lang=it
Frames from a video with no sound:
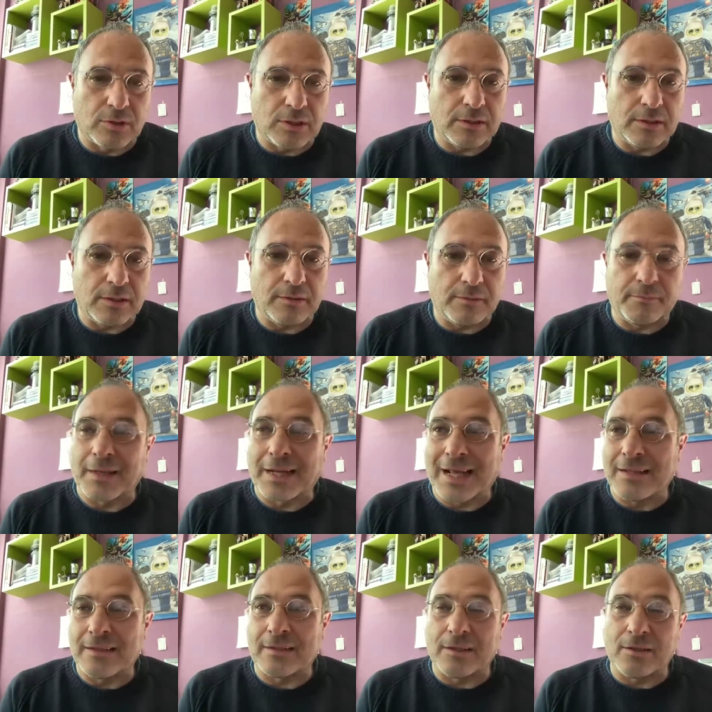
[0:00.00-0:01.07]
di, di,
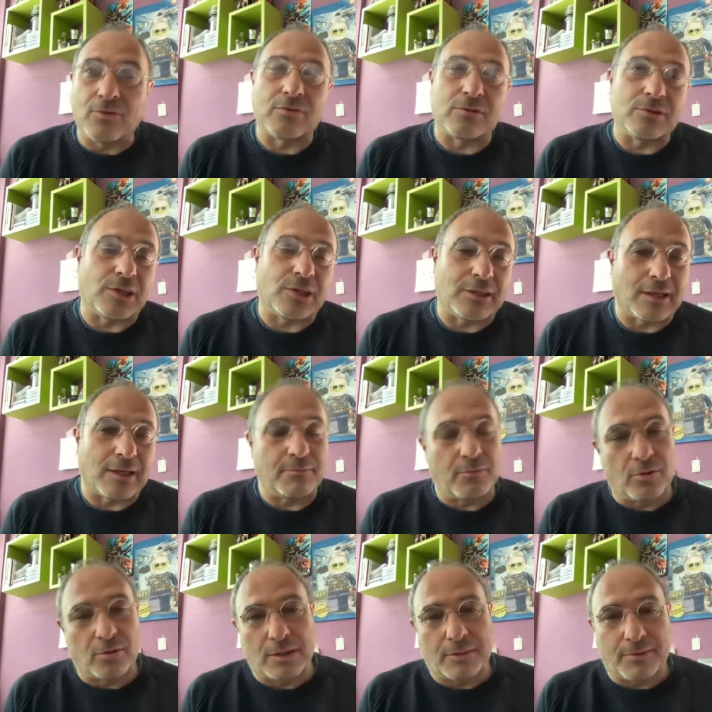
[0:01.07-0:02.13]
parenti, non gente che è
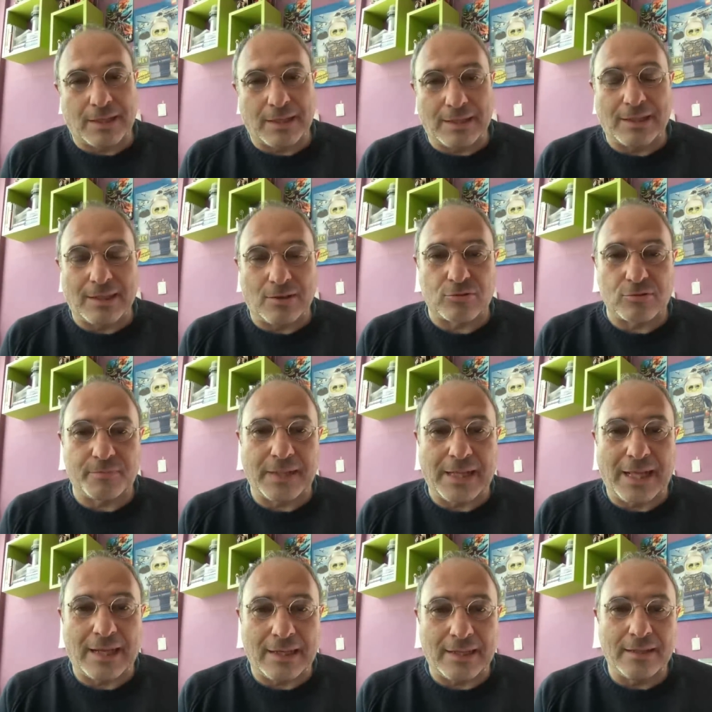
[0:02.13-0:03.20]
morta perché è andata in
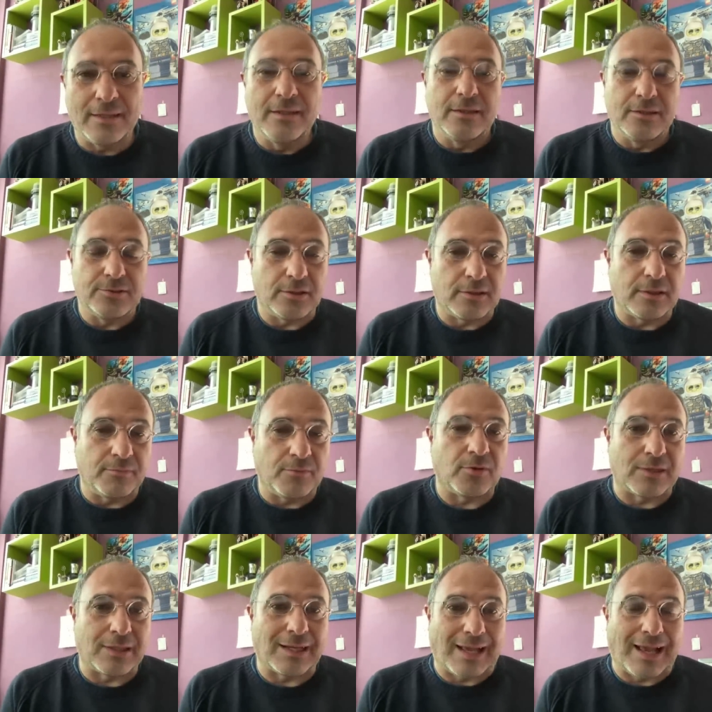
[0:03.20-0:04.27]
ospedale, gente che è
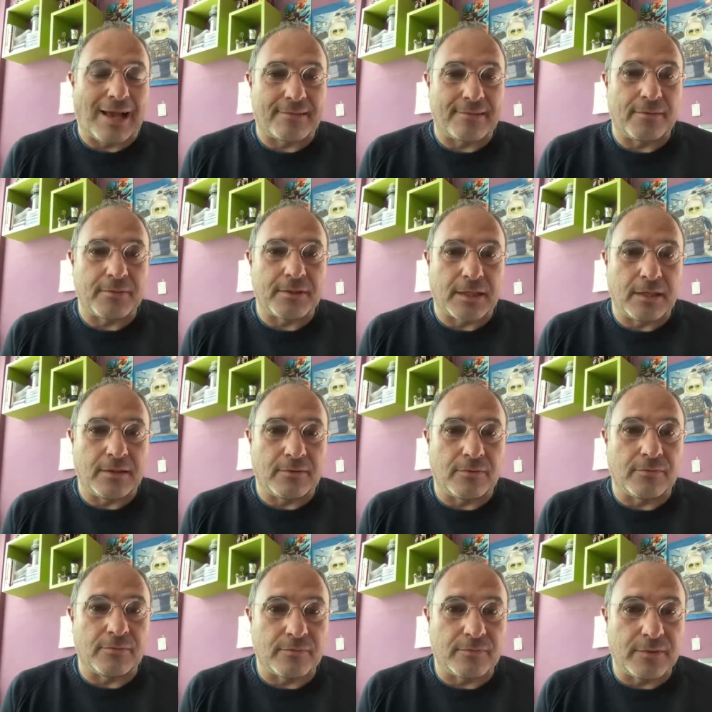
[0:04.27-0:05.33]
morta a casa perché
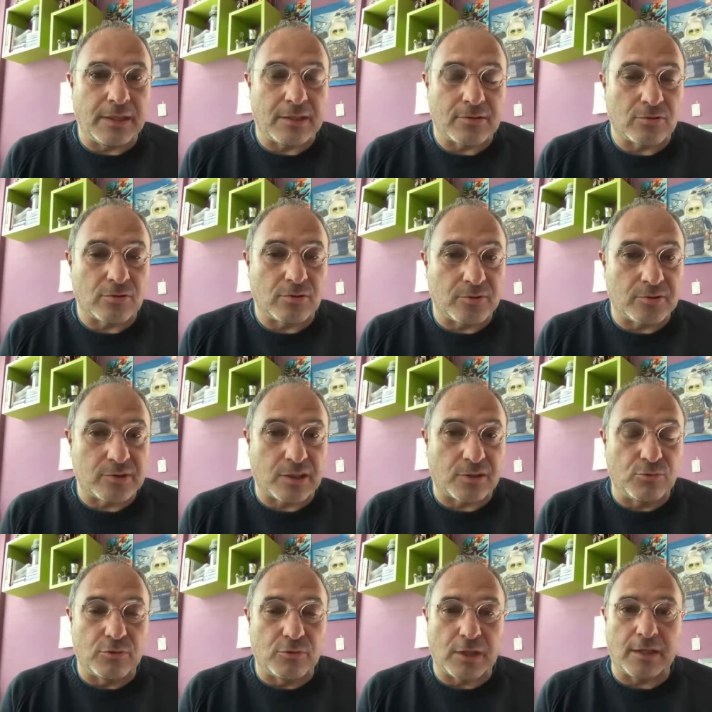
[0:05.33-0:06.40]
non veniva sottoposta a
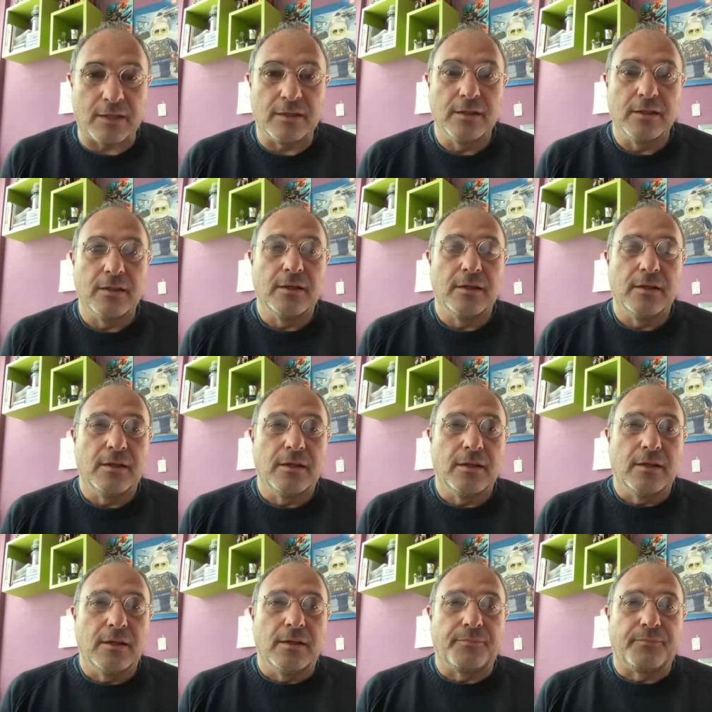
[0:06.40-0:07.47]
cure.
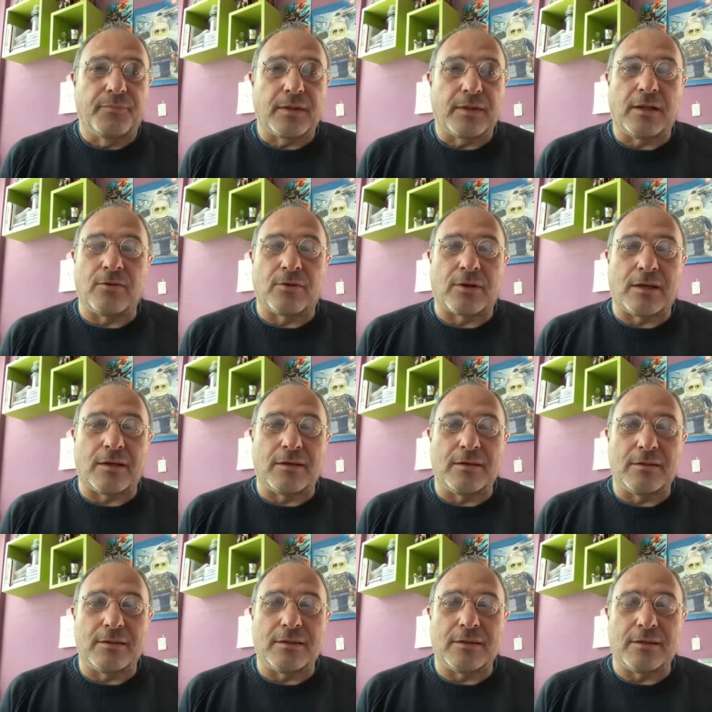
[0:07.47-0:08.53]
Allora,
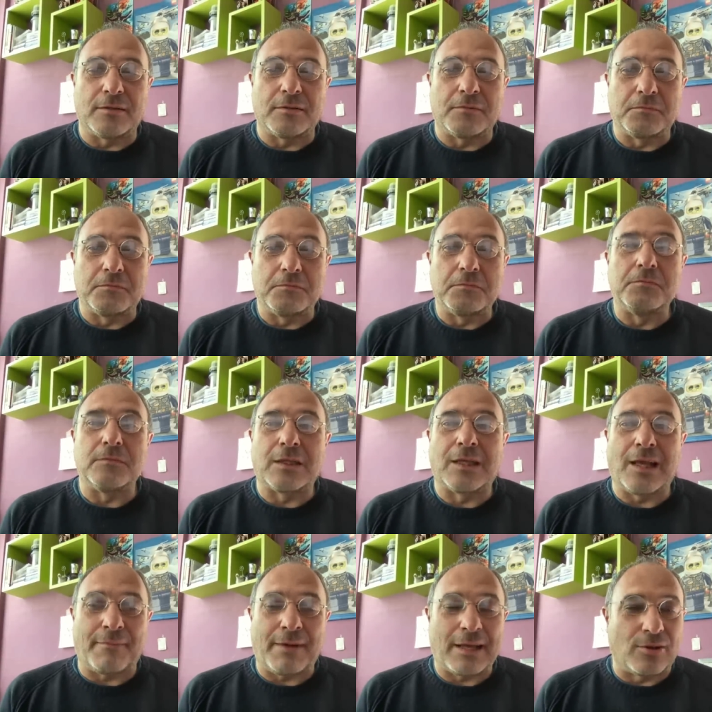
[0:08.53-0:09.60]
eh,
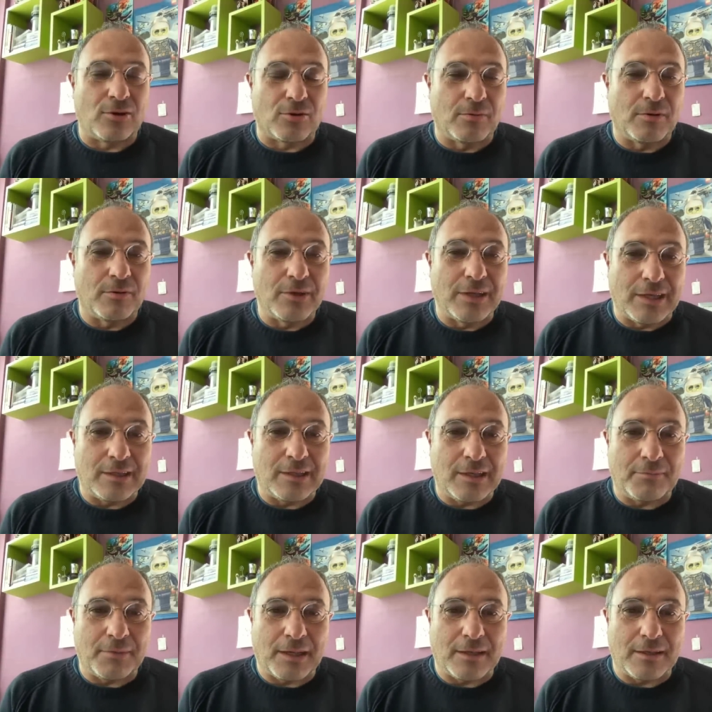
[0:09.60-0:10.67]
chiamatelo come
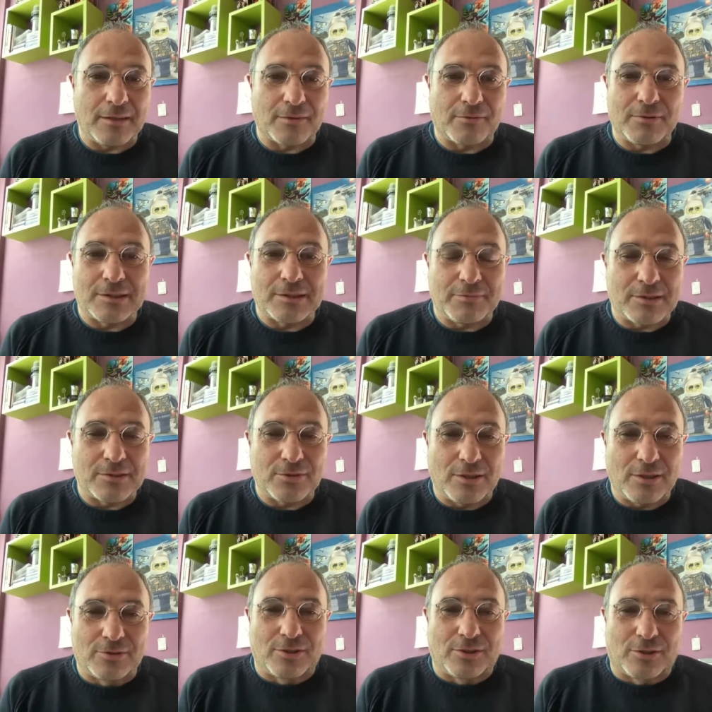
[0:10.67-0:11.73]
volete, ma eh, queste
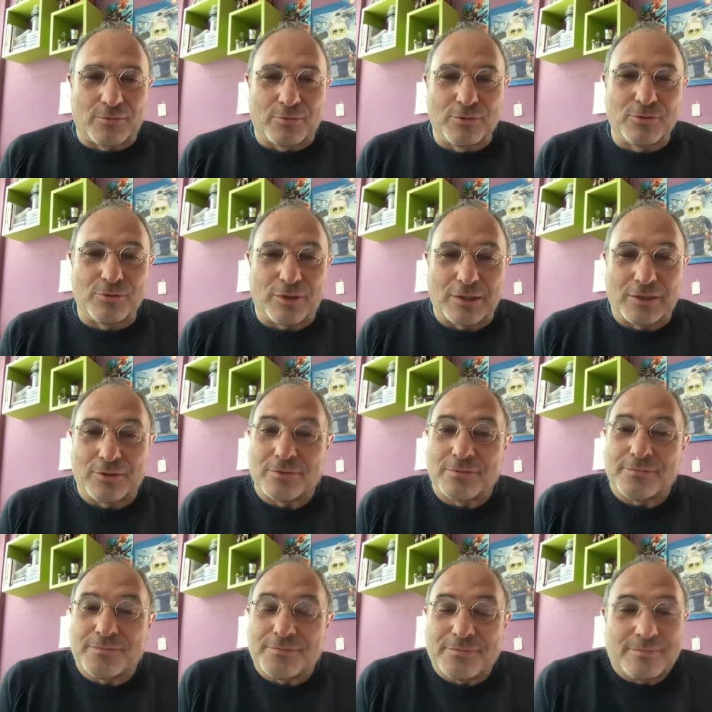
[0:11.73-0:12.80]
persone a un certo punto
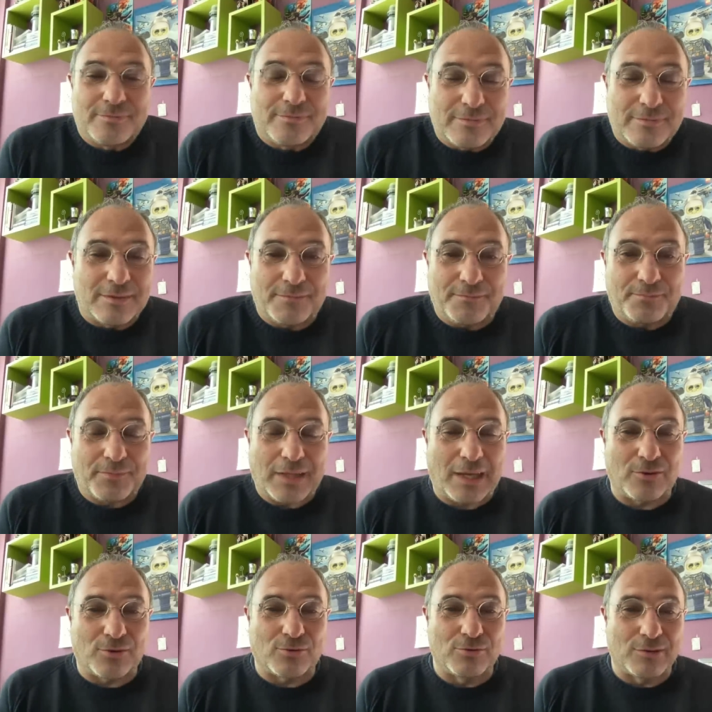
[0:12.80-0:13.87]
hanno, mh, mm,
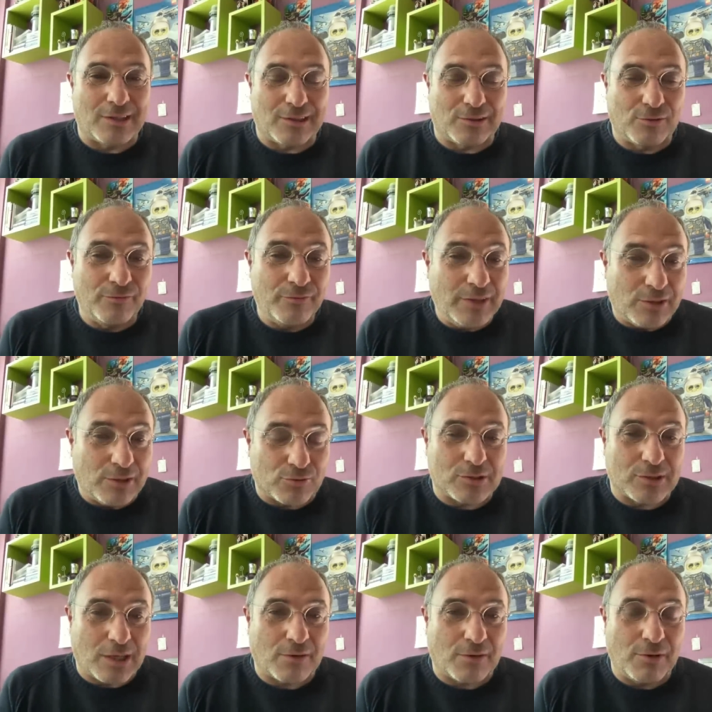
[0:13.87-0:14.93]
hanno contratto un
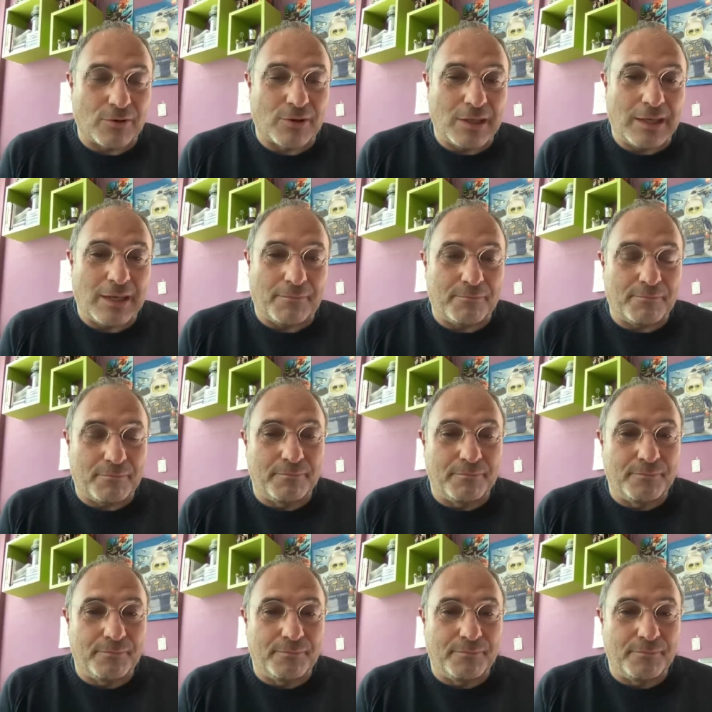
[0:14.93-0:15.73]
virus che è quello che gli ha